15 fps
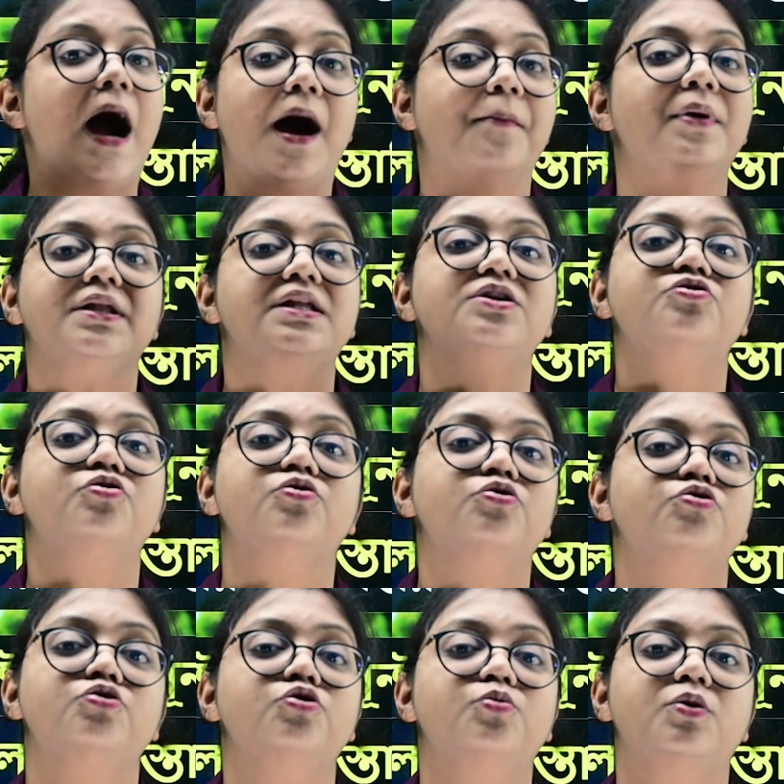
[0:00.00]
আমাদের জন্য
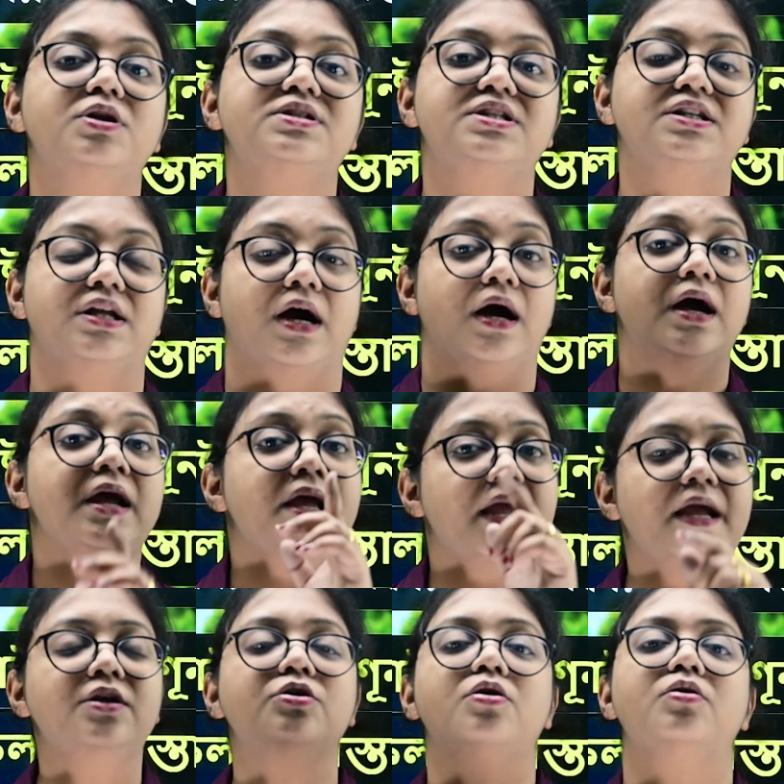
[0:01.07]
শুধু বলছি না
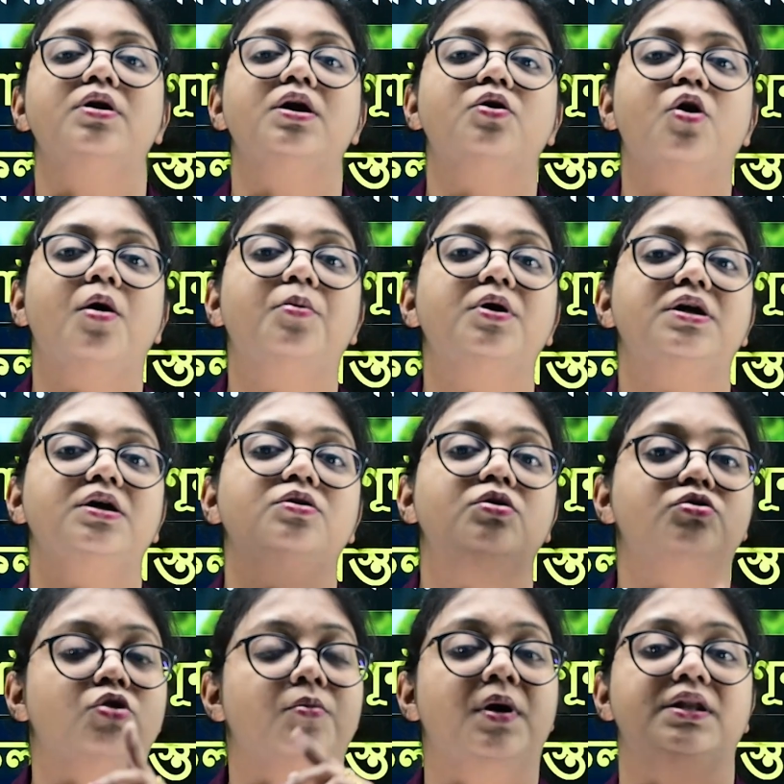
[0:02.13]
এই ধরনের খবর কিন্তু
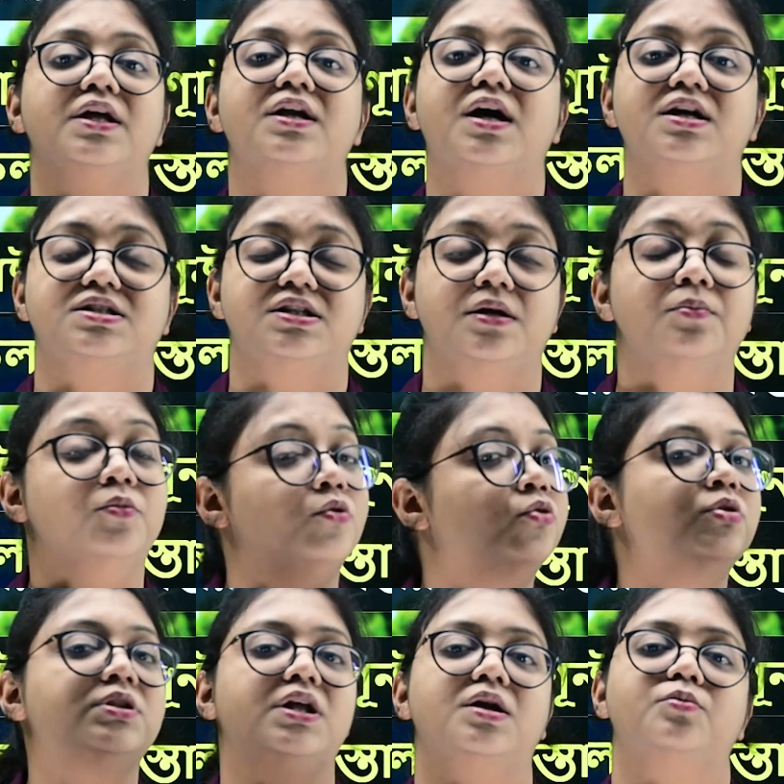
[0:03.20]
তোমাদের কাছে
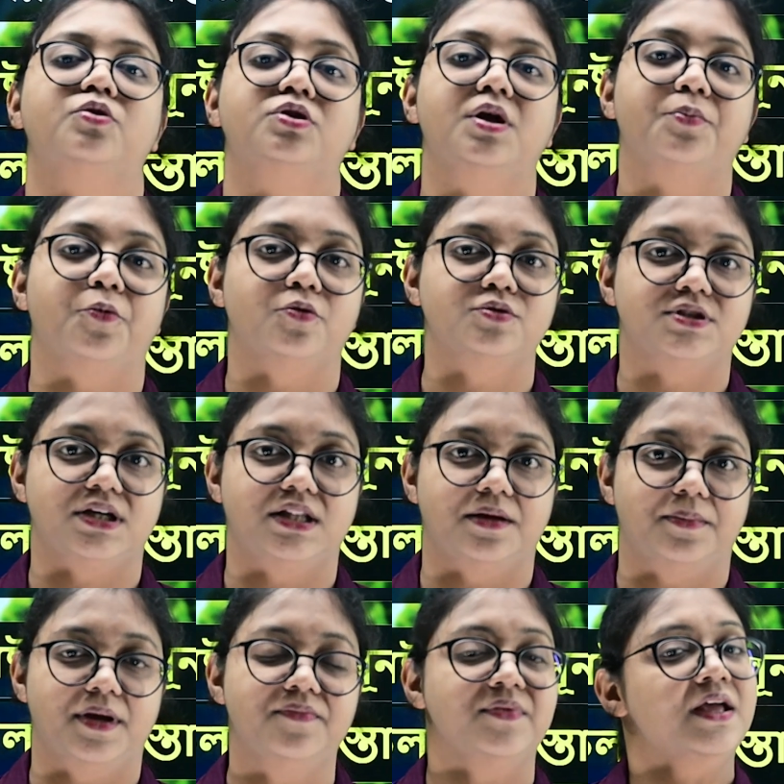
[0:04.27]
মুহূর্তের মধ্যে পৌঁছে
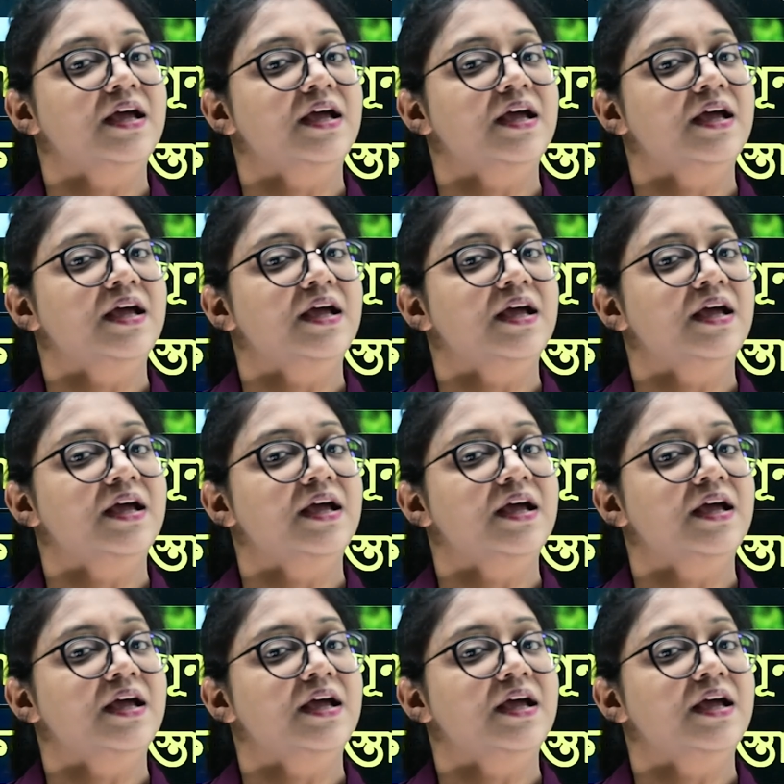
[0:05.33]
দেবে